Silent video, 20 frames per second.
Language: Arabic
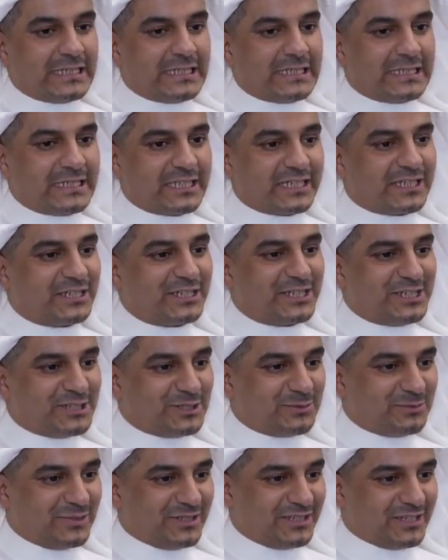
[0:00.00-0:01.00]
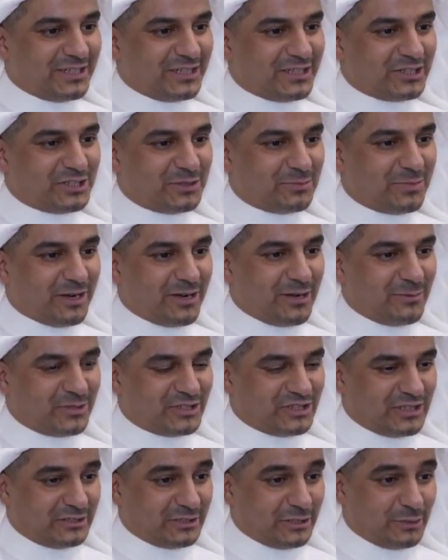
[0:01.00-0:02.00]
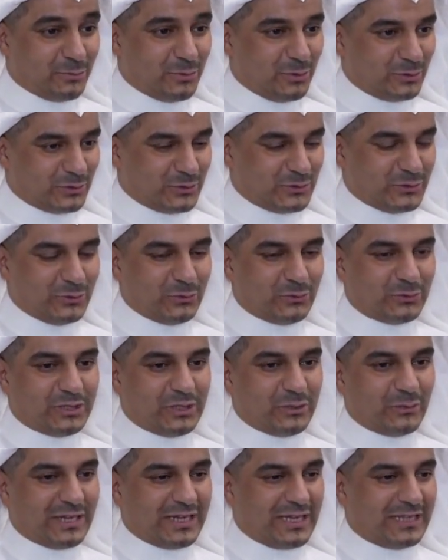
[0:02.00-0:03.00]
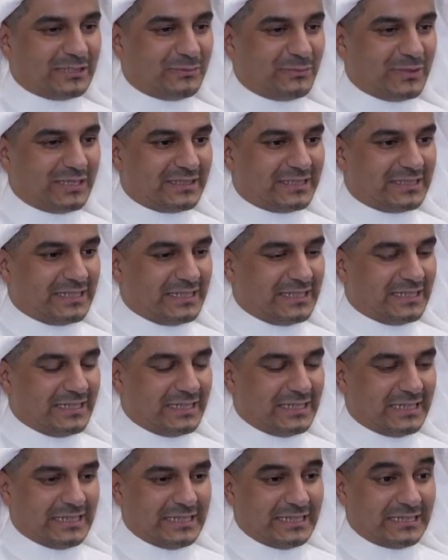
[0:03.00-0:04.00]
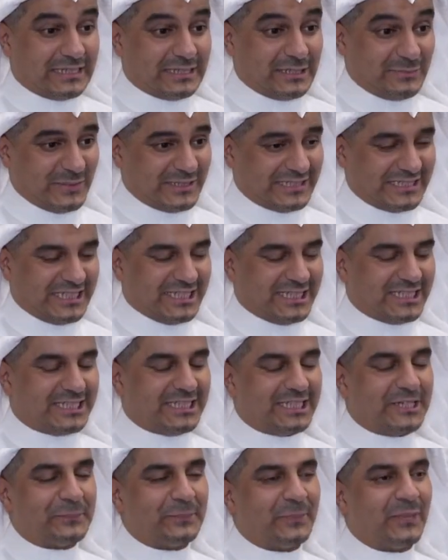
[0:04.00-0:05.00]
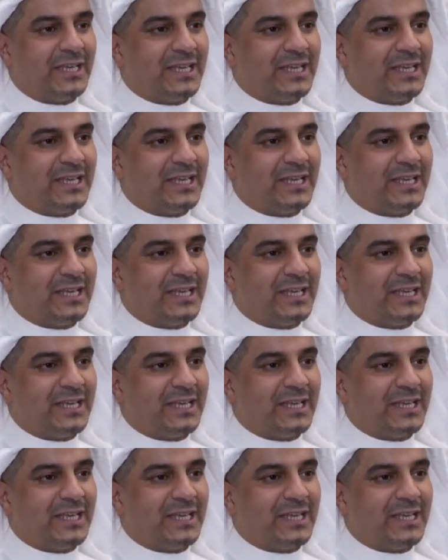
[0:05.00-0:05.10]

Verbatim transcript: آه، خريج من خريجي برامج شهاده البورد السعودي واكاديميه آه، الاكاديميه الصحيه